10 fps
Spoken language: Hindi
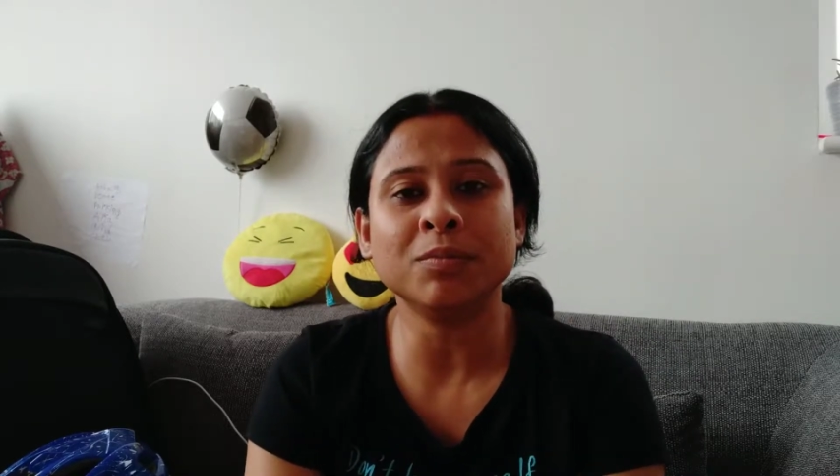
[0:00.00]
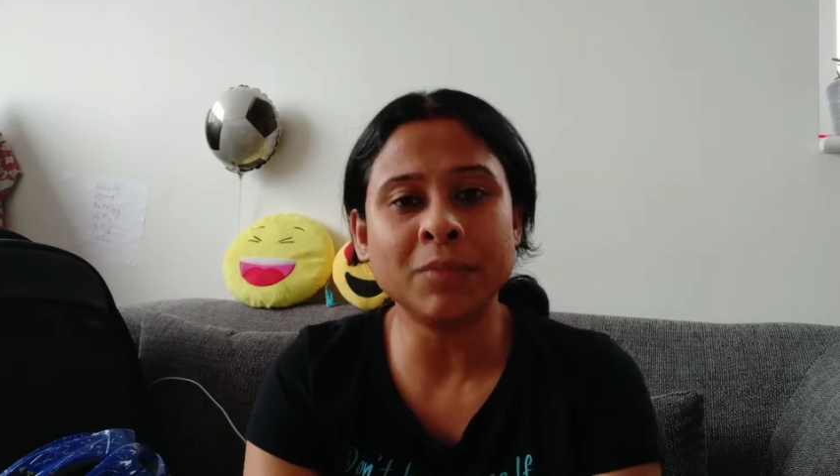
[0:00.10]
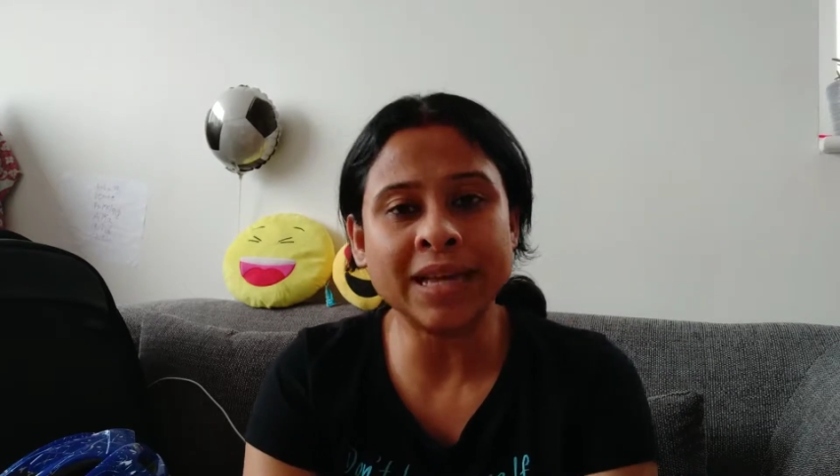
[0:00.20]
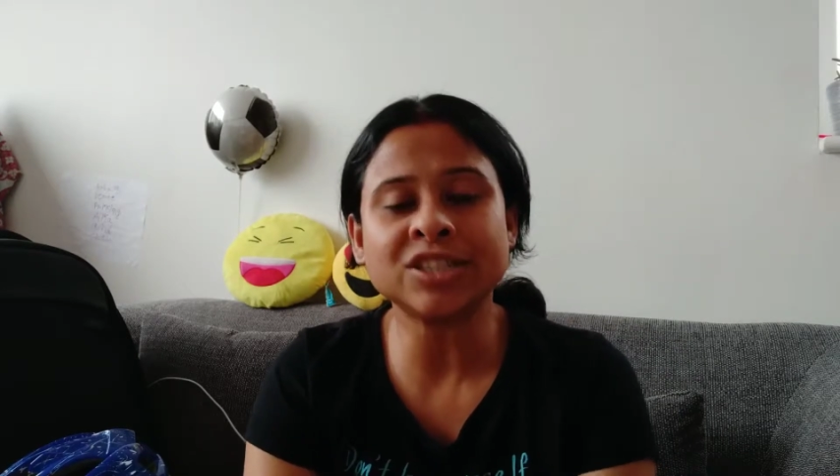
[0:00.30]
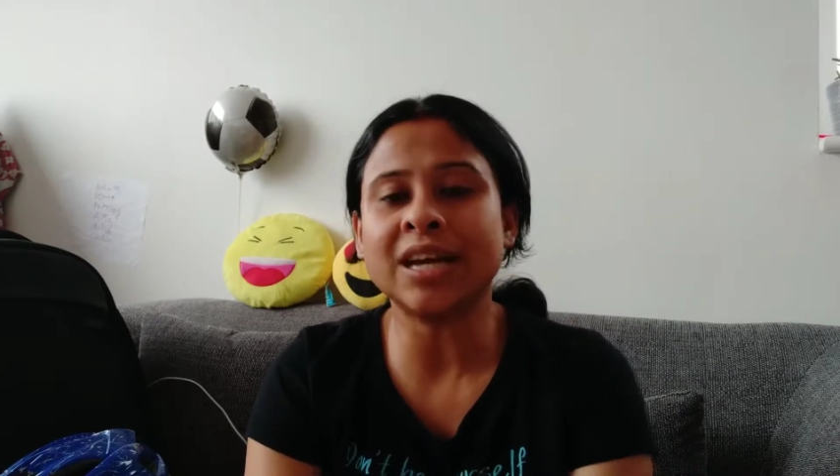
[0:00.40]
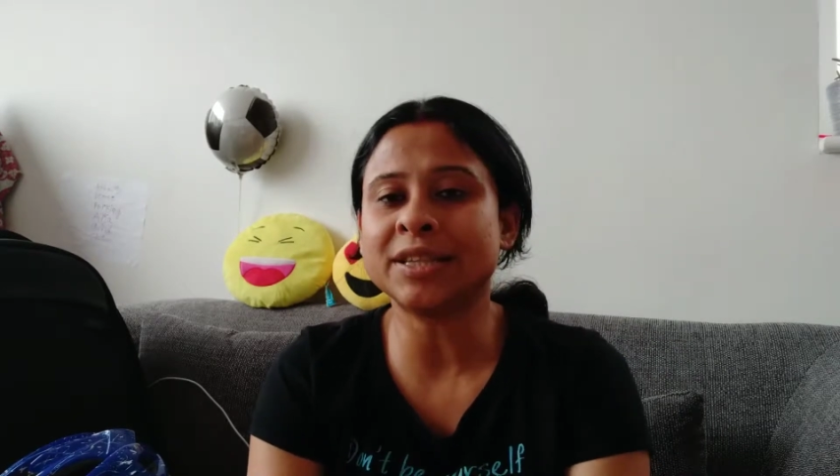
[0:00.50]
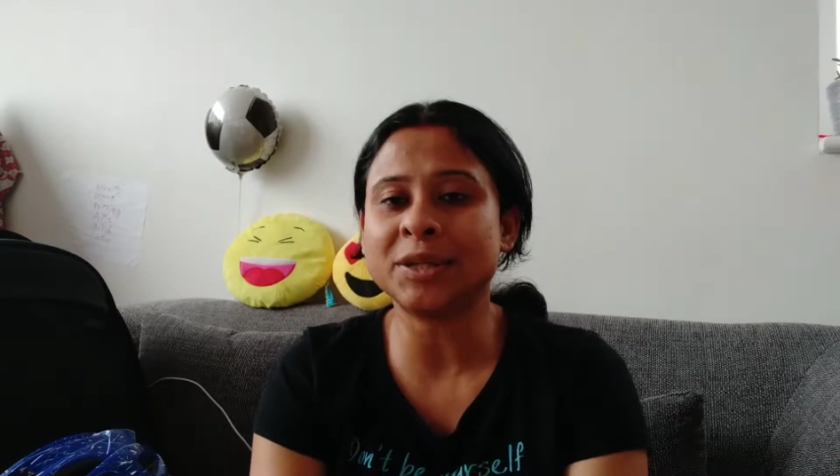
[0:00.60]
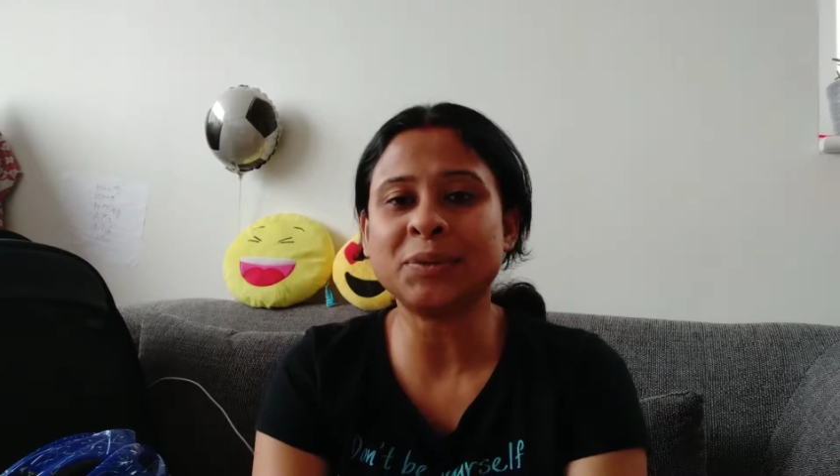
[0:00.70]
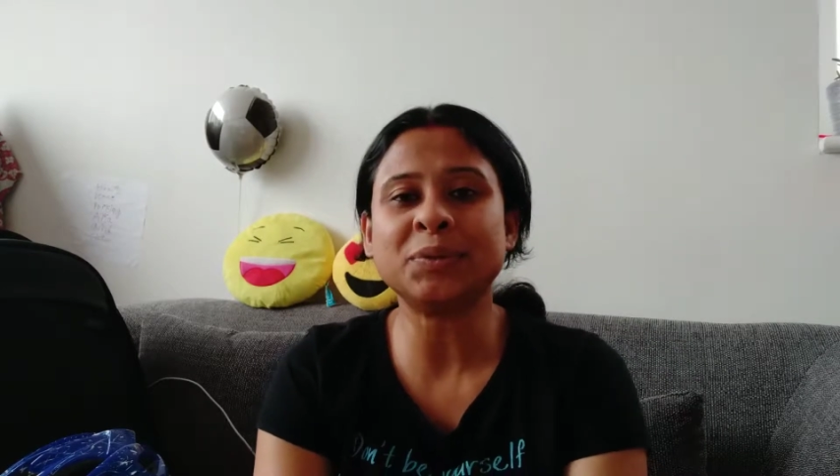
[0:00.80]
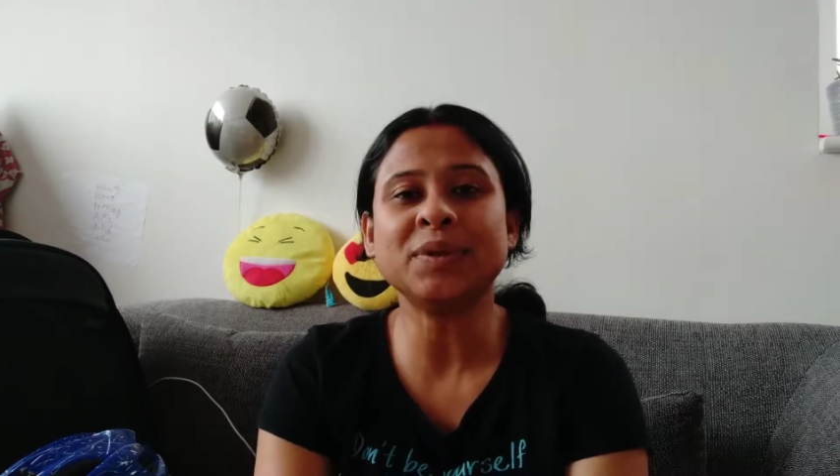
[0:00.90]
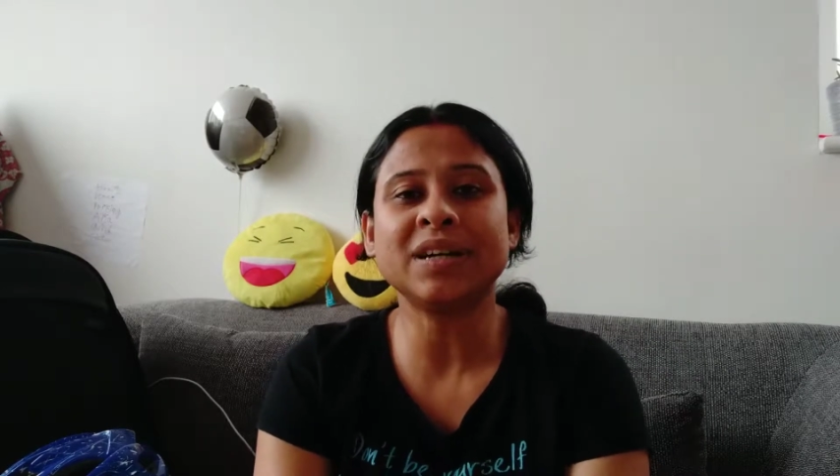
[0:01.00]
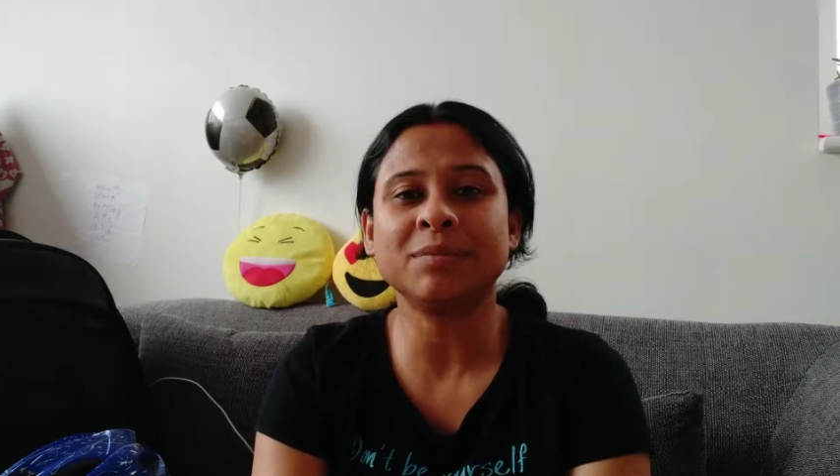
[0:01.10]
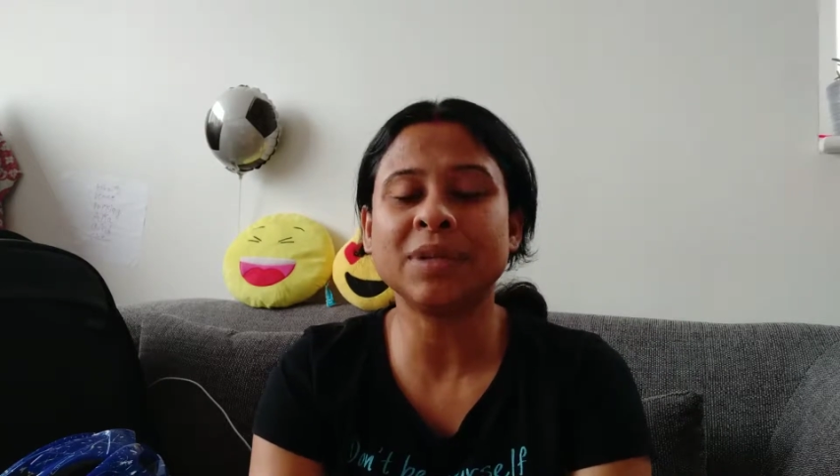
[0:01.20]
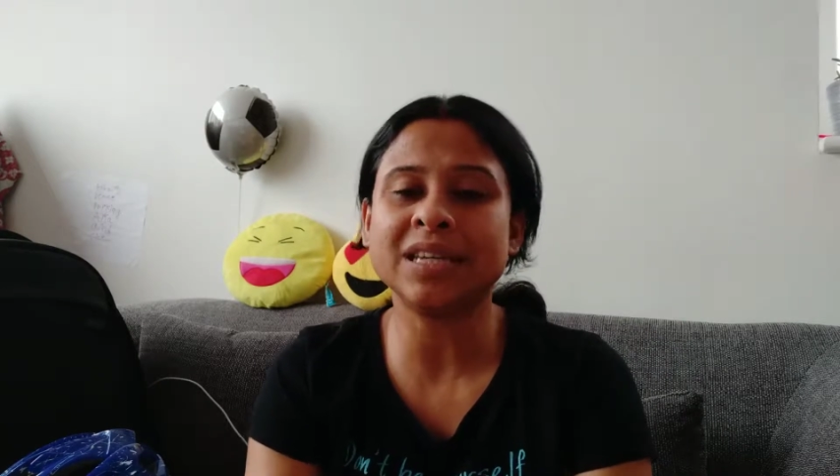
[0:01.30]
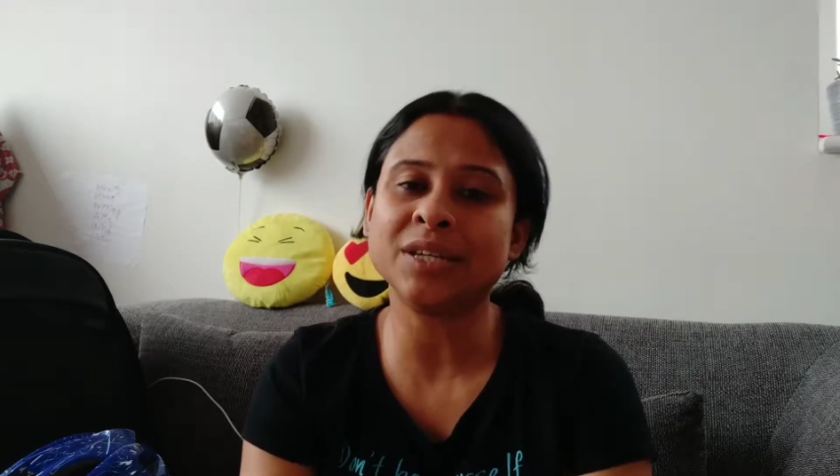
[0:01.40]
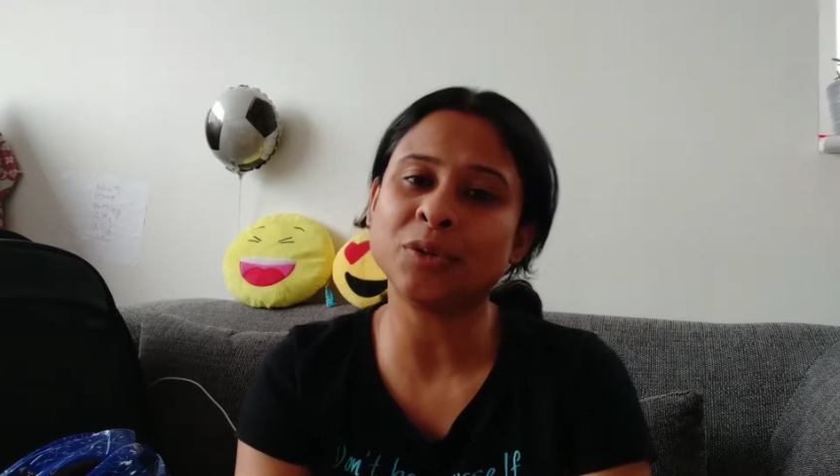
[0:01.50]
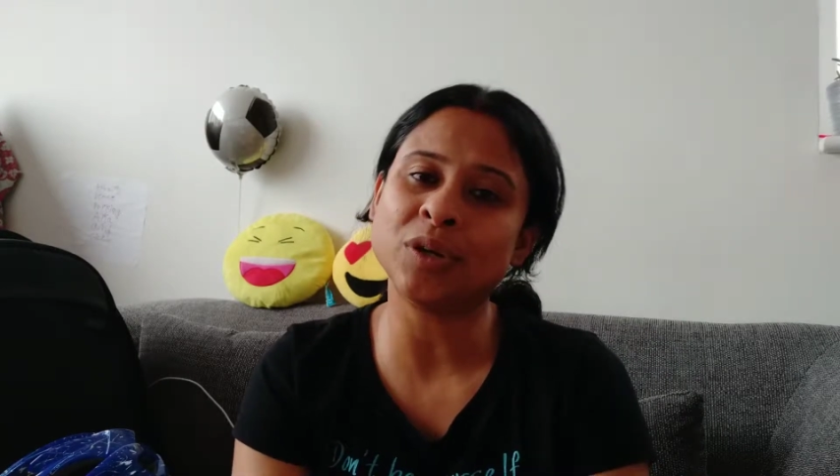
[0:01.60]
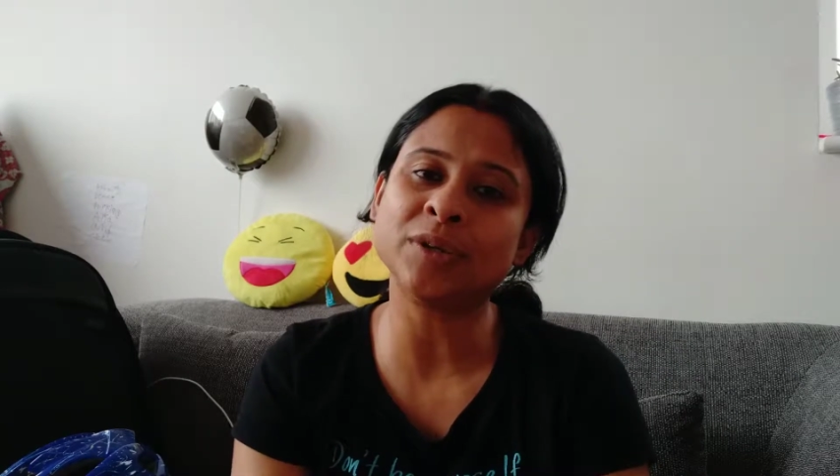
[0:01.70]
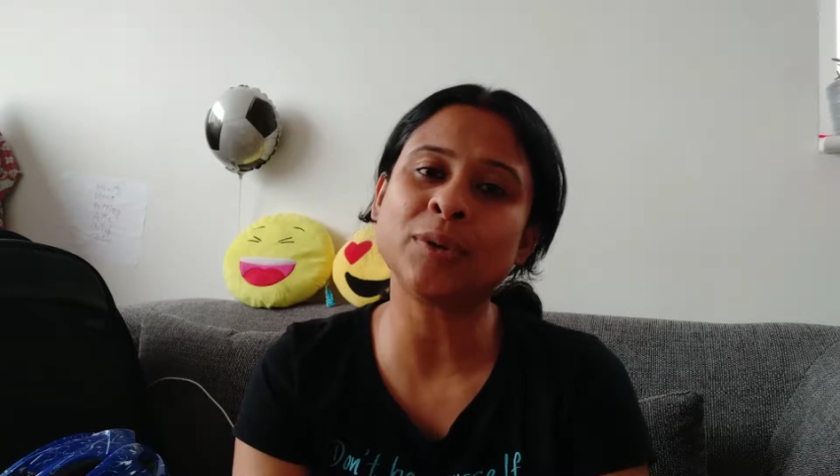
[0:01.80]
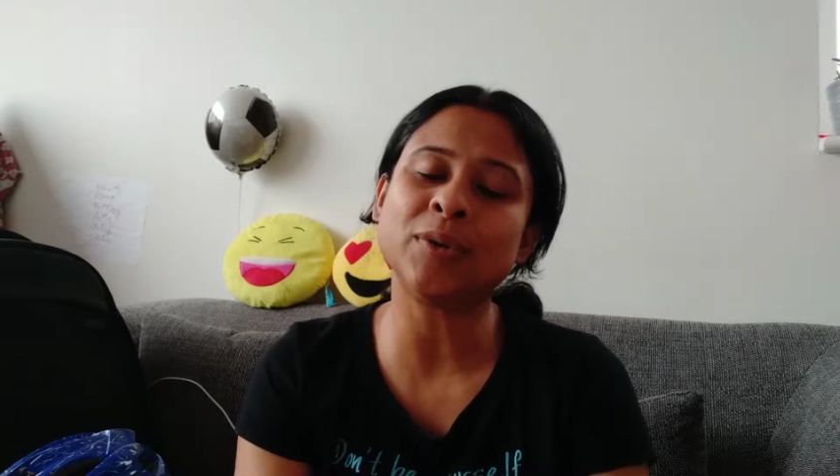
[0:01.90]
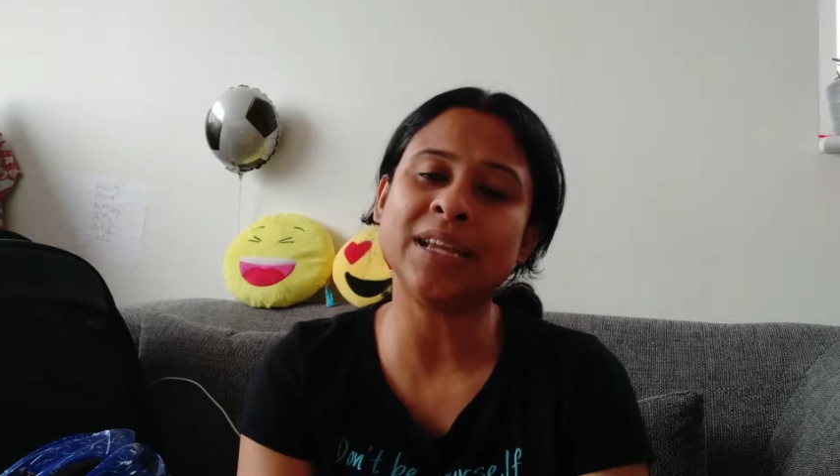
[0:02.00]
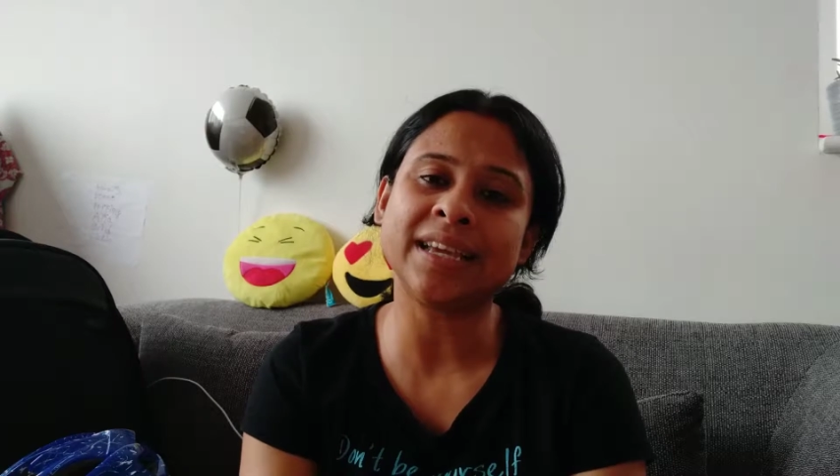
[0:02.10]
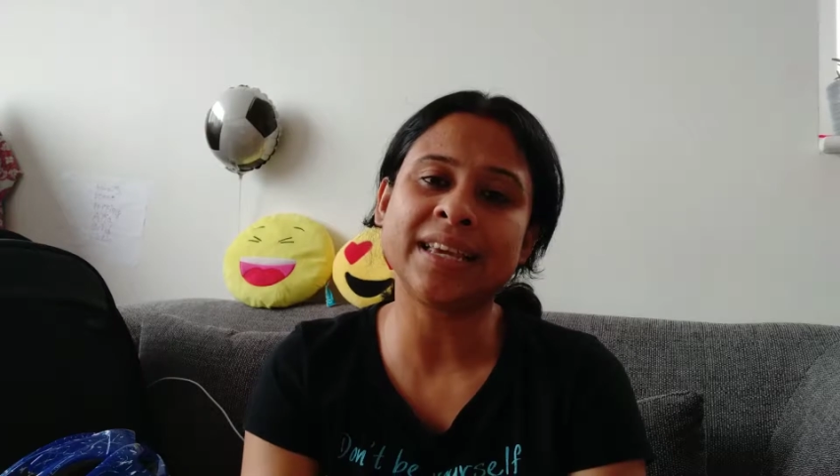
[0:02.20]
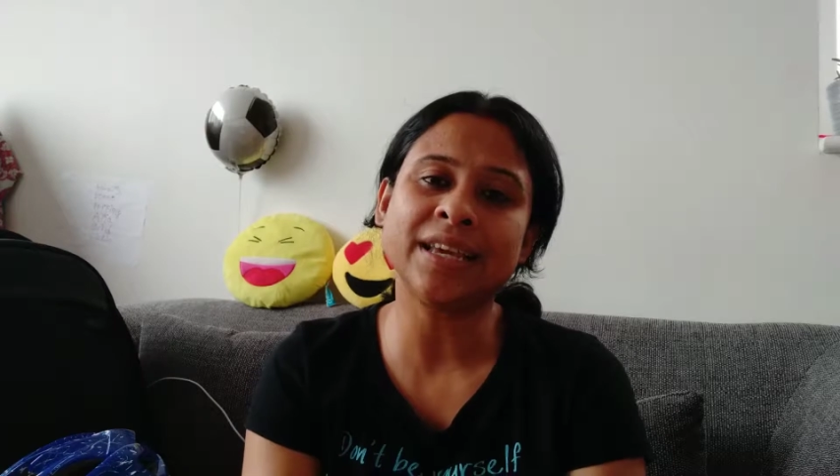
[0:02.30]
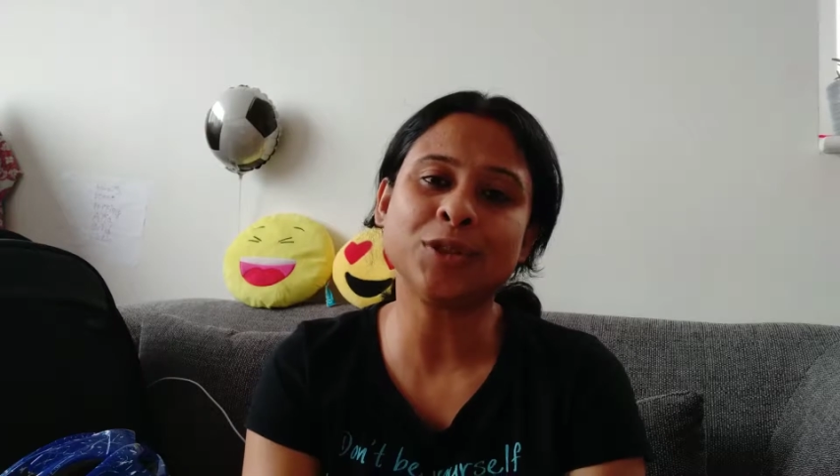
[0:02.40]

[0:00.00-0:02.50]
मैं जाती हूँ कभी रोहन को लेके